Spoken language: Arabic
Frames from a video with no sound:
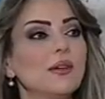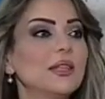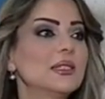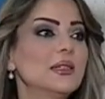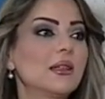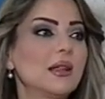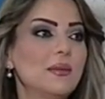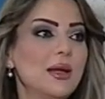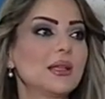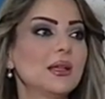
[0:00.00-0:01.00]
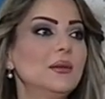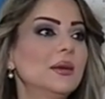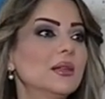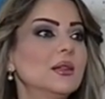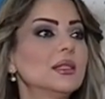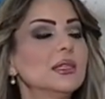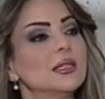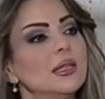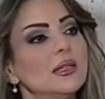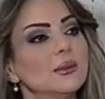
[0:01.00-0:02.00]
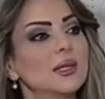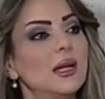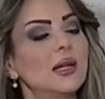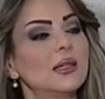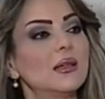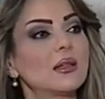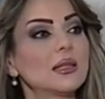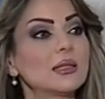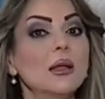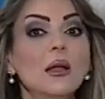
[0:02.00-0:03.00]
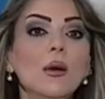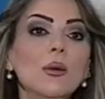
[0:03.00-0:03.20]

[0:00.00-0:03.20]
حزين يطلع معك كلمات حزن اذا انت بسعاده يطلع سعاده